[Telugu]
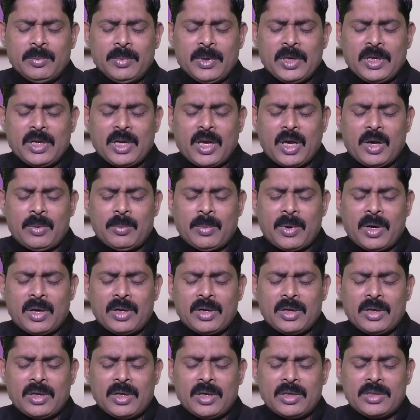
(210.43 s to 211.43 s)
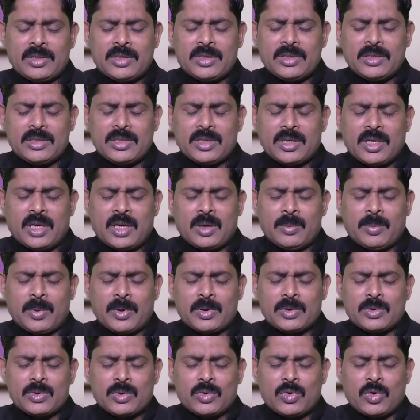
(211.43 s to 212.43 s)
మీ నామాన్ని హెచ్చించి
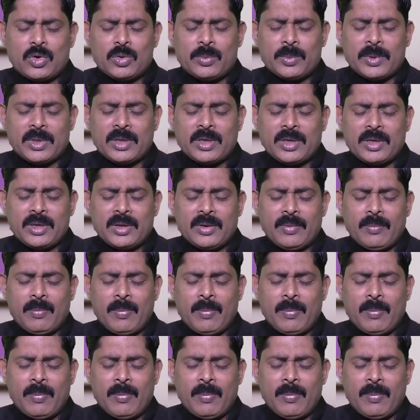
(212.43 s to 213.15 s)
గనపరుచుకోమని